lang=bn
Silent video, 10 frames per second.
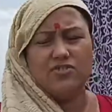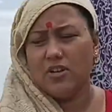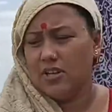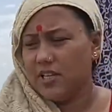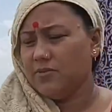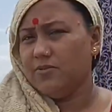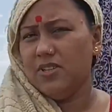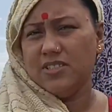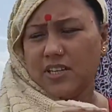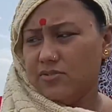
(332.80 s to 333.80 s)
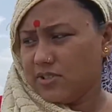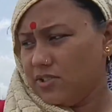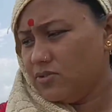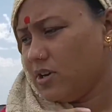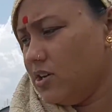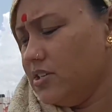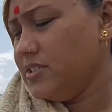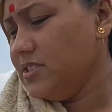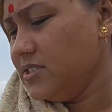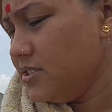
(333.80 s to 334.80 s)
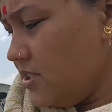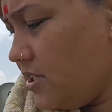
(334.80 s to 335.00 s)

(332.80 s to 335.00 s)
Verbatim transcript: অনেক জল লাগবে বলে চাদরটা ধোয়া হয়নি